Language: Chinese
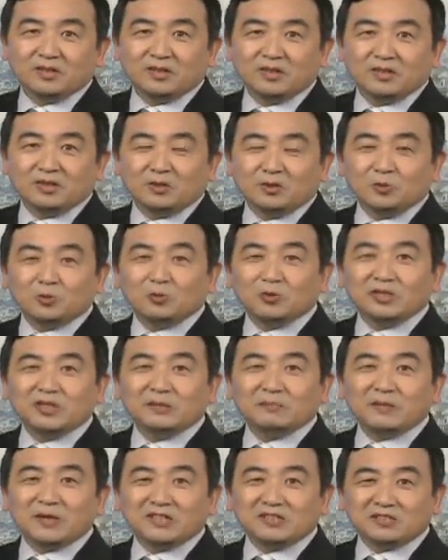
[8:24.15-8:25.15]
如果一
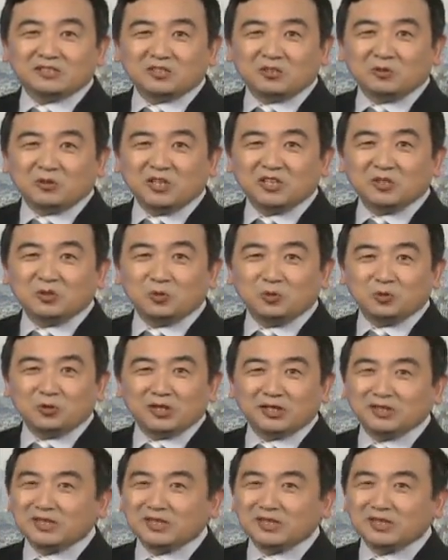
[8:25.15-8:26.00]
辈子守一个女人，